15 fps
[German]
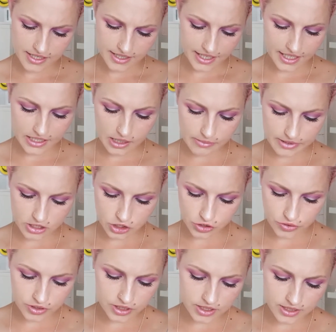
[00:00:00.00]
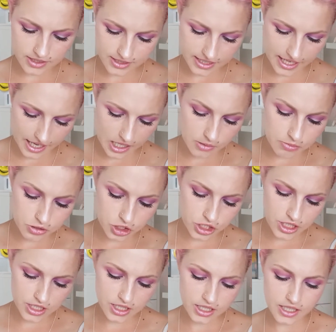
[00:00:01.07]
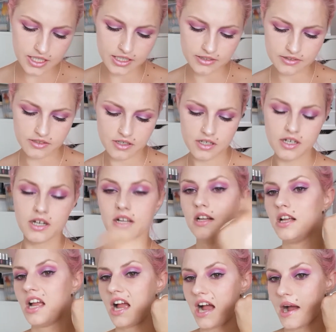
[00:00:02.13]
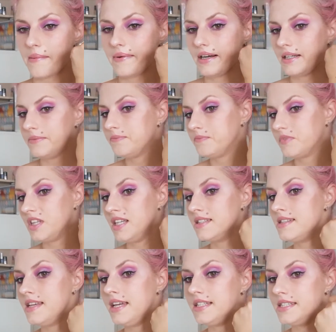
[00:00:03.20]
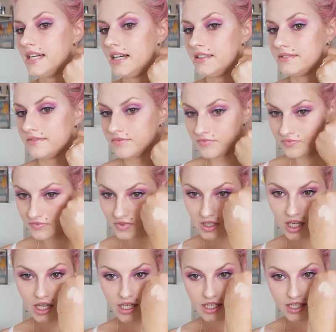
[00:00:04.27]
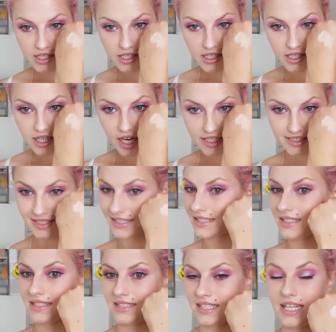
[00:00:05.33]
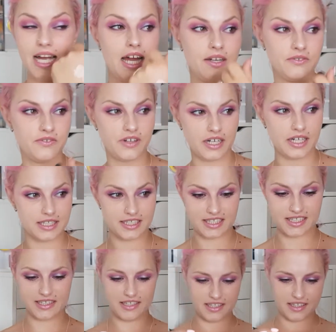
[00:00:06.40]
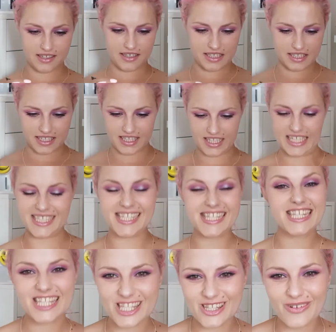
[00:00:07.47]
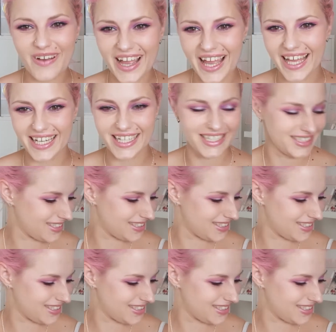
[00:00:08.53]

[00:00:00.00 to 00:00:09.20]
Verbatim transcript: Geht aber schön ins Gelbstichige. Aber ihr seht ja, es ist einfach jetzt zu hell.